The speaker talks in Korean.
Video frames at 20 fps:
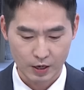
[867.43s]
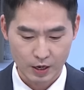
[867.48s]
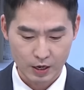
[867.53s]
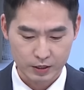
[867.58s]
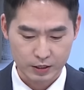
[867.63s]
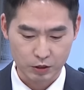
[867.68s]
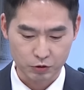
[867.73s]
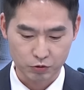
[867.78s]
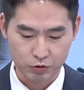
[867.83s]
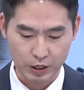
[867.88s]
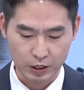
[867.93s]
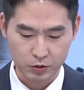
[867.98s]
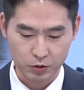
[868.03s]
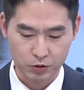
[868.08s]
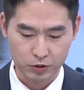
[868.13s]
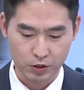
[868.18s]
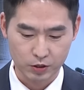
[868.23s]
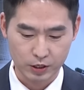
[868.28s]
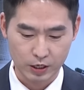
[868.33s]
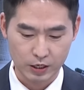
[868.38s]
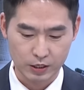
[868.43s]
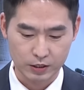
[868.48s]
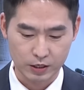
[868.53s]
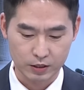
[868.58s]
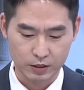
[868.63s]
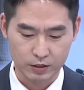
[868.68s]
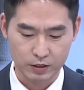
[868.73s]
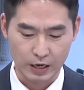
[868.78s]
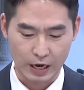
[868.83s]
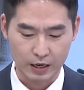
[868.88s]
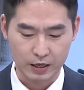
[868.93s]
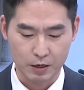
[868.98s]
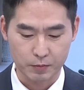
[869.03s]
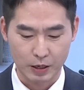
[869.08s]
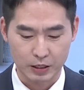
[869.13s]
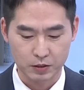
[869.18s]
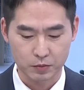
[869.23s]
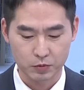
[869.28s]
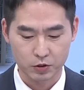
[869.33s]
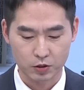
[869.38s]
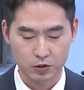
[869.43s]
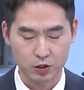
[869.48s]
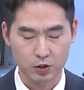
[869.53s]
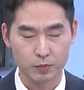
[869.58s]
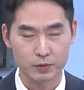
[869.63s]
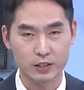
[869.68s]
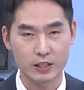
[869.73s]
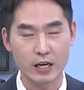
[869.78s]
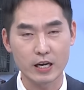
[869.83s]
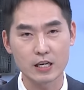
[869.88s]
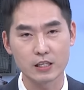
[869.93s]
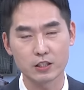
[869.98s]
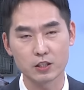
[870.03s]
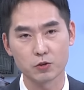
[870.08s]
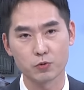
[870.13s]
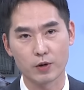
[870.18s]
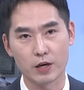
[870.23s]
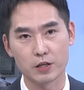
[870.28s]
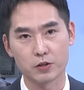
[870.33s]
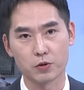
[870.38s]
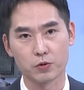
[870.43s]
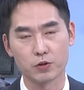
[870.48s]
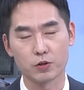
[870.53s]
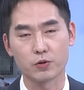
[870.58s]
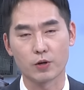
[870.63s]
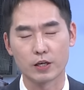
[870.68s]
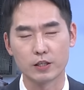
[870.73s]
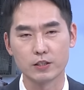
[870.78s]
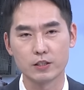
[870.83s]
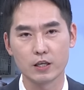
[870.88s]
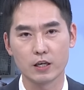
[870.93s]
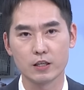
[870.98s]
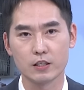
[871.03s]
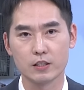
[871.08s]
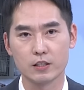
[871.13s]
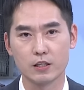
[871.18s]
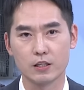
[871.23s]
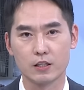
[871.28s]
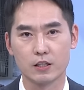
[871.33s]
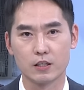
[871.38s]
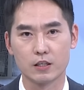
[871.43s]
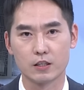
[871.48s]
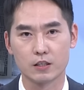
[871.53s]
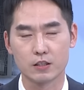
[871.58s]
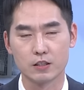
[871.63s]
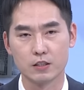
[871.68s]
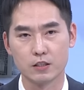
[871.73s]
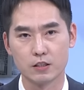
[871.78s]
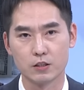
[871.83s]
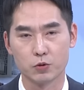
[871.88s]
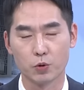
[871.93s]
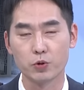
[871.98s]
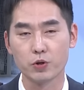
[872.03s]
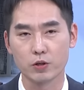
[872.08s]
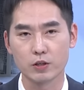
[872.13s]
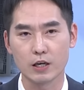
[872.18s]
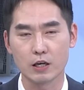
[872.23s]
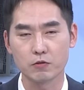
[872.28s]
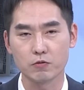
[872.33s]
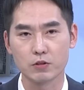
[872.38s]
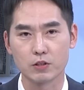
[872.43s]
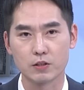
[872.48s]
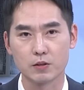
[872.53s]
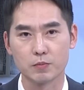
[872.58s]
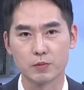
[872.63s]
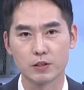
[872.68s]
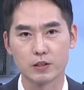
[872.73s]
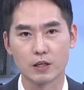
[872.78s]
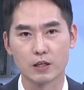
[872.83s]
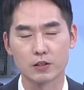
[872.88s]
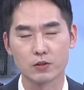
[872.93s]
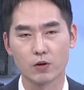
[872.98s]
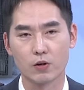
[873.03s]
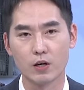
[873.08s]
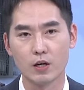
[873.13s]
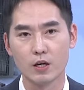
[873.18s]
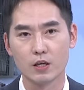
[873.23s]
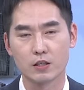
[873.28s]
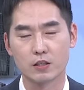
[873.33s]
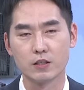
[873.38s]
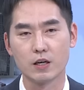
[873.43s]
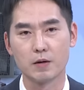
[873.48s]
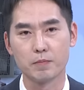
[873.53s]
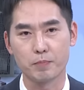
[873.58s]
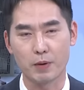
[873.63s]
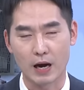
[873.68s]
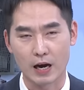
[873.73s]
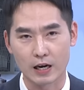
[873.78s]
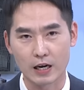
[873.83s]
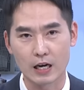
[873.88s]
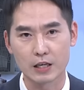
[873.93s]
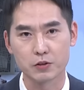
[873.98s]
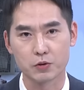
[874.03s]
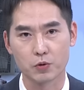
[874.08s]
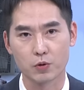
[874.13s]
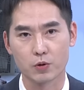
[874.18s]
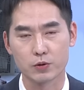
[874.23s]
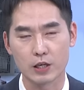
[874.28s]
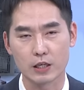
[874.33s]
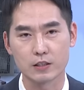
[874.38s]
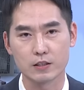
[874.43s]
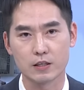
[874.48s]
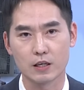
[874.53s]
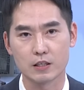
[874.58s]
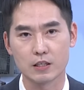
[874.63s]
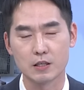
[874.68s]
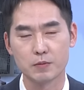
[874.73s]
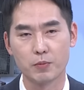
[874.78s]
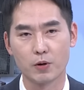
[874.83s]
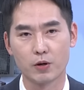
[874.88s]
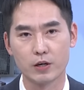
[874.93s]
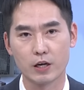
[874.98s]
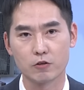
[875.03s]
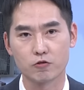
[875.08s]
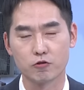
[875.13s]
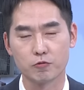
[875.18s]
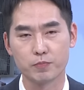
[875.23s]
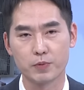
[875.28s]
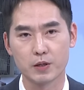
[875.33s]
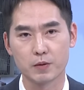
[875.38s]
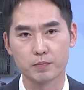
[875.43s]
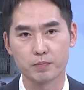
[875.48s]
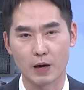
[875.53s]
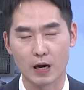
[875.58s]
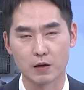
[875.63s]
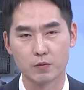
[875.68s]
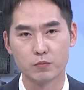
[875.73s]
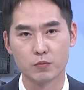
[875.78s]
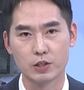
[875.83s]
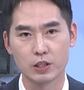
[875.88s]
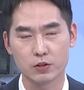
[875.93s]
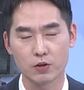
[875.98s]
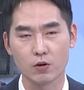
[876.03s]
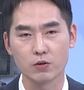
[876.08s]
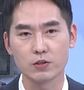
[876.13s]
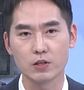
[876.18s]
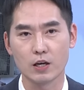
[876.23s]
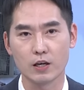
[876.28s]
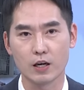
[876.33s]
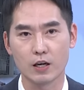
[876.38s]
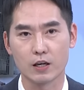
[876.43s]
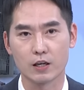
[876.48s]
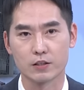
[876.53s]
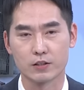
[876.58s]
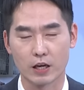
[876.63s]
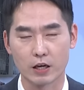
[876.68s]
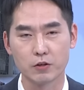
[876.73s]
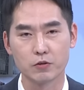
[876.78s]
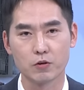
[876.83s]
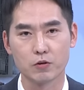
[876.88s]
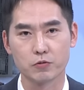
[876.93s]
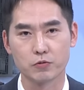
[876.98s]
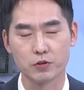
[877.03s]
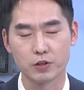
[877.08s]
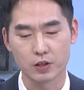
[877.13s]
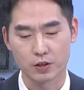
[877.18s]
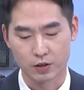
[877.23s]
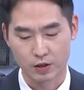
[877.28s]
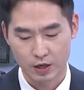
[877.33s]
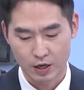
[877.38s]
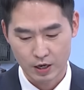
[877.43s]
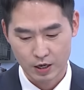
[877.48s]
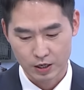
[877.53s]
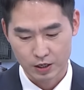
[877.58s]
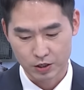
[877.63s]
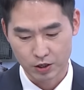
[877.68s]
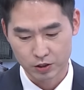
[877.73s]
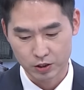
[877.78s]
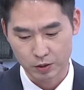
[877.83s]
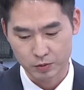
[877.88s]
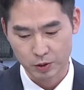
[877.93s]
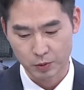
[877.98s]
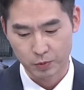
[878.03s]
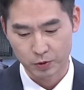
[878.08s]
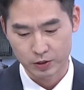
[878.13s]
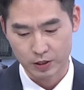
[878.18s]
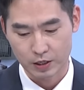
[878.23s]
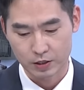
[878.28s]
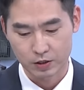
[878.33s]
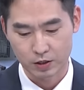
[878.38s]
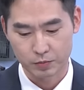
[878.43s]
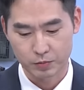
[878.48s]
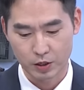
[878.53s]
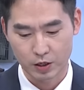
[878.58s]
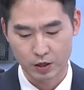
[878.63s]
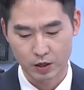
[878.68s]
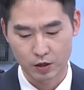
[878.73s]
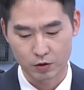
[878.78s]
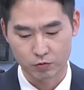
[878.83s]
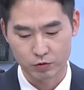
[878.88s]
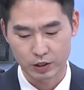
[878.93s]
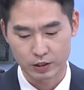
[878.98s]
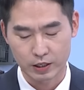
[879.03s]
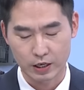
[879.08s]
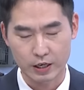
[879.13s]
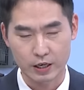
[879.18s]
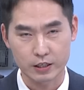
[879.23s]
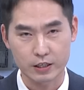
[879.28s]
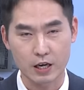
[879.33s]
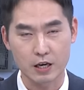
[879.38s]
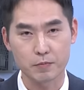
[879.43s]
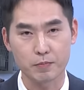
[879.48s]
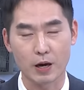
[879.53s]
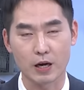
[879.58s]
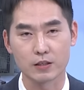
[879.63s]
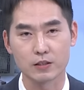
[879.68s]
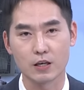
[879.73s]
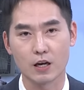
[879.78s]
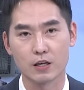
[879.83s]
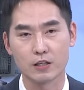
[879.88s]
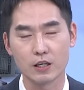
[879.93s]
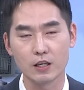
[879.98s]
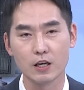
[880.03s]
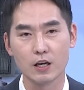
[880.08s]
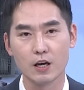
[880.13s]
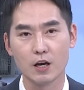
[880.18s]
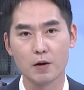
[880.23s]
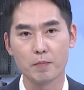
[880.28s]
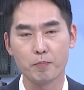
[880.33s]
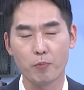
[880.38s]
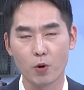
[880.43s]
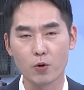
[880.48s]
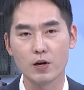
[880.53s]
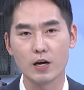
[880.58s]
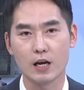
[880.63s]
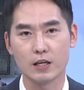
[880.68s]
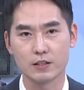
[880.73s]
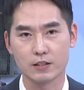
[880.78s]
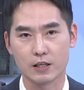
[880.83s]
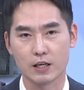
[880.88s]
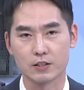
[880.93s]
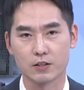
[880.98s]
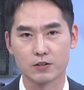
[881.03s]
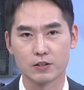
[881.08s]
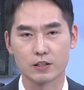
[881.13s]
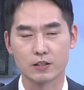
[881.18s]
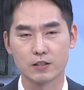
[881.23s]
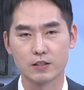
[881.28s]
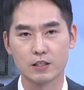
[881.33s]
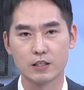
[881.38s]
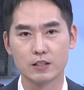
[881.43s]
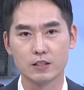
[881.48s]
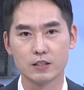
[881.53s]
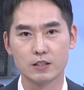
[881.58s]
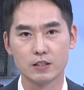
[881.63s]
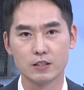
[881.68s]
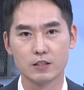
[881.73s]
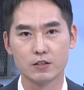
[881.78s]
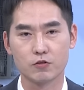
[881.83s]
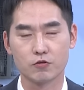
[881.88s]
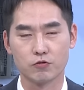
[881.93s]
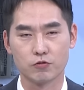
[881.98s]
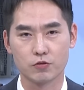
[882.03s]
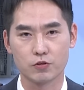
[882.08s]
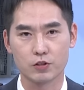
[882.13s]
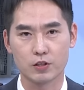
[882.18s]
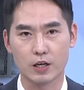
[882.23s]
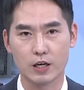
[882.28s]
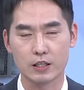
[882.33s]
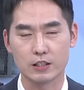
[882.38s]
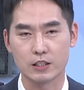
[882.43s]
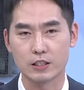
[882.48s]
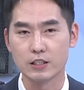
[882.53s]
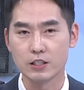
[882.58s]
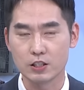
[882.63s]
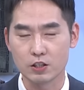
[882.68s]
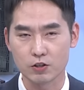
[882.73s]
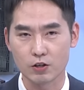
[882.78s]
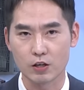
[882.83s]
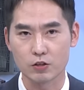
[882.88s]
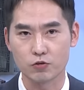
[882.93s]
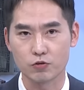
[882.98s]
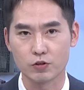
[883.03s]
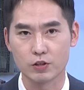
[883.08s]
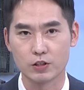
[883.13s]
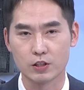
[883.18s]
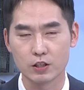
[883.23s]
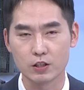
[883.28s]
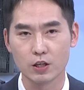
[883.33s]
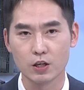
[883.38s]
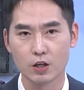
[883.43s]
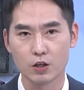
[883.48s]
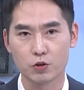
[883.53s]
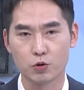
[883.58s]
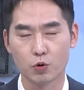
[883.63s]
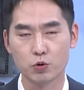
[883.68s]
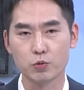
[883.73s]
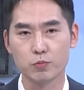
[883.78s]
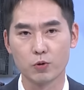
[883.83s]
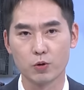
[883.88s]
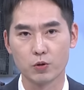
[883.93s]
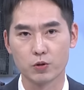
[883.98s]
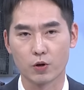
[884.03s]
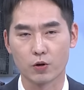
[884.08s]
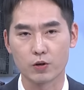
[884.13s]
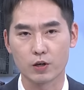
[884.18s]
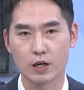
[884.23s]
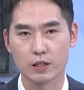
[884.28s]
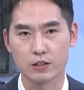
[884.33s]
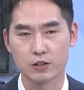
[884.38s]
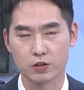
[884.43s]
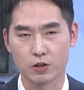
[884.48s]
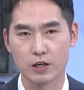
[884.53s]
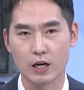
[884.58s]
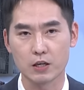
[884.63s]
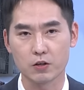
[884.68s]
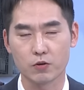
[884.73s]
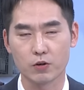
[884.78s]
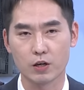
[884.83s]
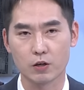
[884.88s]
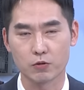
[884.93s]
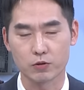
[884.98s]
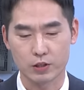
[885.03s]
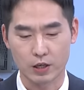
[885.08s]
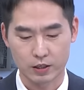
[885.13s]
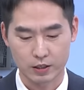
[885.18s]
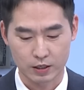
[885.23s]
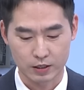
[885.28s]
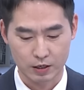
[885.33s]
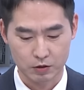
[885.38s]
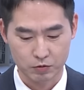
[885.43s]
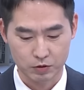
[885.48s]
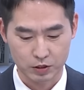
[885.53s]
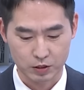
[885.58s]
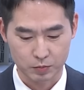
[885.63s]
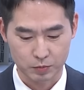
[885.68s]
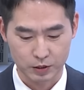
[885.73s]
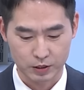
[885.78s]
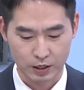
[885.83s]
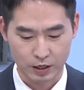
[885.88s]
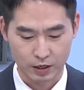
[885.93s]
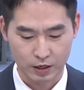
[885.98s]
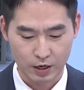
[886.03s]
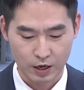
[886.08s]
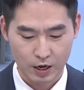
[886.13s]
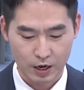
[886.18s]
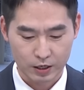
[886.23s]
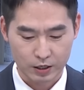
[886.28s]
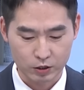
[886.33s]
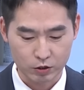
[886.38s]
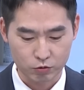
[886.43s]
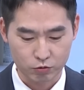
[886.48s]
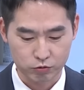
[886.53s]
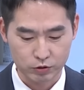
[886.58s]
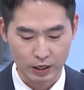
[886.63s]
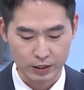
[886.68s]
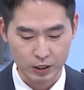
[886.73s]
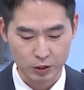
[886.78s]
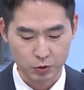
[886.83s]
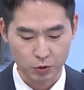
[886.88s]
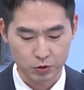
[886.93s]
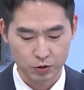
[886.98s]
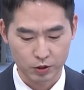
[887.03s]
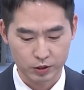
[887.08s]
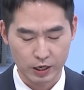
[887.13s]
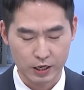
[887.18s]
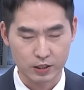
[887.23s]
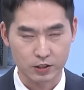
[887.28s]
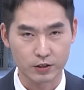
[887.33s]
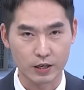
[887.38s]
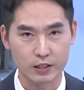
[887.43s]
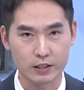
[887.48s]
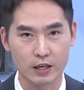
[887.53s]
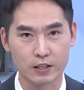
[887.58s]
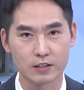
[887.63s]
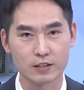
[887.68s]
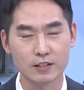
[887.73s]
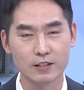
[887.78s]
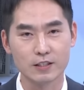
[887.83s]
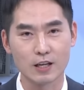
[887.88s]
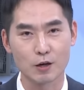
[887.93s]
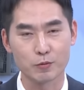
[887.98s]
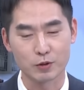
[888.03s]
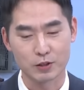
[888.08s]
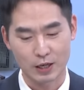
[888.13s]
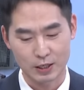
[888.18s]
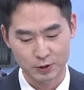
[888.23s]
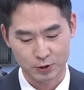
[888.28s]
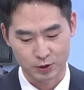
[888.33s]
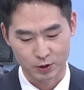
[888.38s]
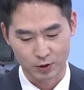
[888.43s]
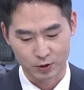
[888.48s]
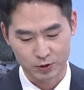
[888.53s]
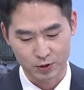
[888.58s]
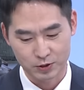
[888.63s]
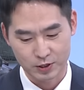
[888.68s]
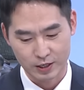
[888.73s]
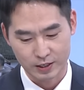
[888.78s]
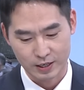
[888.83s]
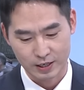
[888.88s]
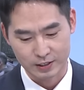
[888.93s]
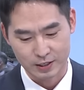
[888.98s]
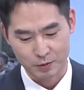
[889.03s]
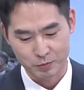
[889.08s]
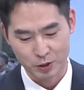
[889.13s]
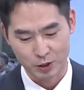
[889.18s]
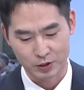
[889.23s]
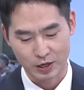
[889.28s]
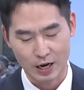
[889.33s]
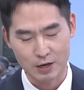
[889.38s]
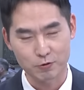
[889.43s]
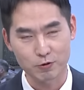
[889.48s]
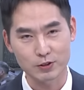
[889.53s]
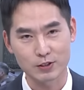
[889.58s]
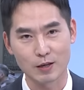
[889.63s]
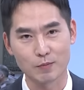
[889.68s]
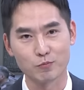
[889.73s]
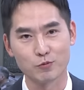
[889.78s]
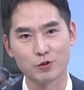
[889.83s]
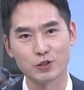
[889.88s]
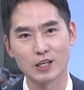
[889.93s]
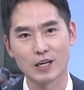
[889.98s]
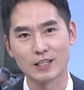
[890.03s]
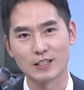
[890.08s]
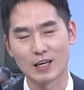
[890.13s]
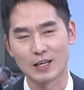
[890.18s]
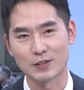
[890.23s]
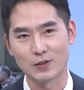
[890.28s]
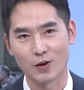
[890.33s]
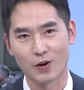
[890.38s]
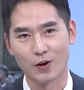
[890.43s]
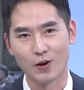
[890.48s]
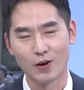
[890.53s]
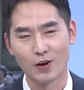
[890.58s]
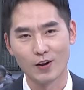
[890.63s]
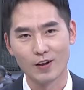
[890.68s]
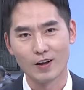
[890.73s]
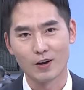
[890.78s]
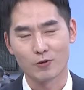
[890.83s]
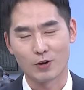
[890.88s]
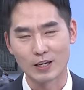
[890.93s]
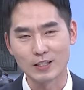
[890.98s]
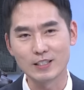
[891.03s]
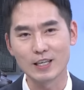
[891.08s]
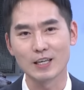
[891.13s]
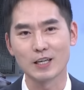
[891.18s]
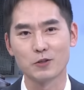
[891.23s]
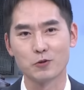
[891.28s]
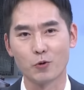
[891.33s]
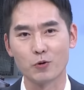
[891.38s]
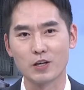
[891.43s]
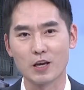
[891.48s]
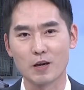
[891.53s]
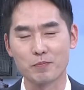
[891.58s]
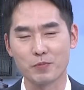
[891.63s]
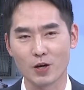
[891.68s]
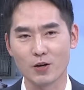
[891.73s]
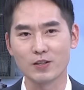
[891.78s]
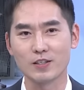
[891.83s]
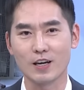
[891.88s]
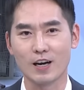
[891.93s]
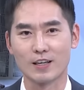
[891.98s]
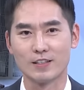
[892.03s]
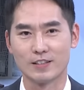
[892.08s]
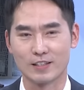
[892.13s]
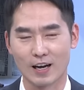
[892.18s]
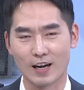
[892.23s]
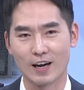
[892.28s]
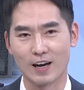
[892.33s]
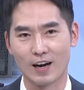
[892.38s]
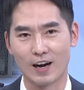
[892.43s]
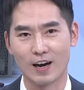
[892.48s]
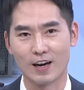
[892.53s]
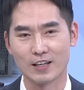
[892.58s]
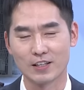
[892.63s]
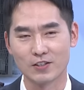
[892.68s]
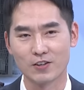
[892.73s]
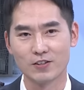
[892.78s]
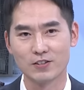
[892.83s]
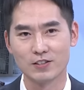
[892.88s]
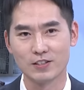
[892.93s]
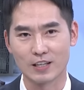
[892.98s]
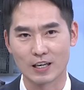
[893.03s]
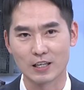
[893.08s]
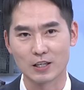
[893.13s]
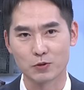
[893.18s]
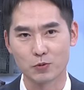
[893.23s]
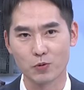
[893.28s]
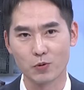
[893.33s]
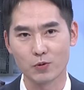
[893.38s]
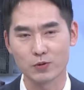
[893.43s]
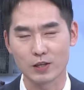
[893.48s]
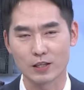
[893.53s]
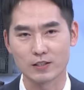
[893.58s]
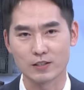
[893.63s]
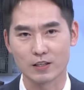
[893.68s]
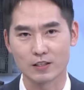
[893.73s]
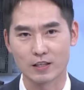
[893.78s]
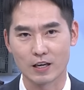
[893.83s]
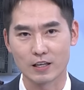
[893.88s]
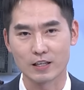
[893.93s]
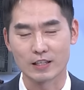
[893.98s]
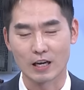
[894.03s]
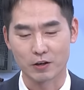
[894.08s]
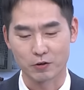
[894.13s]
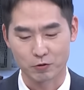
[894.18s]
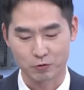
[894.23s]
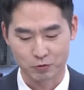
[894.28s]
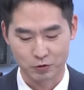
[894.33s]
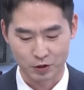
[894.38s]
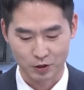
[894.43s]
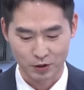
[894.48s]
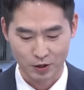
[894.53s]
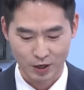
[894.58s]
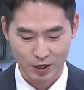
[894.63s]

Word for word: 근데 윤 대통령이 이제는 아까 말씀드린 것처럼 세일즈 외교를 굉장히 그 노력을 하고 있습니다. 그래서 그러한 방안으로 사실상 이번에 국빈 방문이 성사가 된 거고요. 이런 점에서 본다 그러면 우리나라의 K 방산이 폴란드라든지 그 인근 국가에 진출할 수 있는 교두보 역할을 전 할 거라고 생각을 하고 있습니다. 그래서 두다 대통령이 그에 대한 응답을 했죠. 어떤 얘기를 했냐면 한국산 무기에 대해서 굉장히 높게 평가한다. 아, 이런 얘기도 사실상 얘기 나눴고요.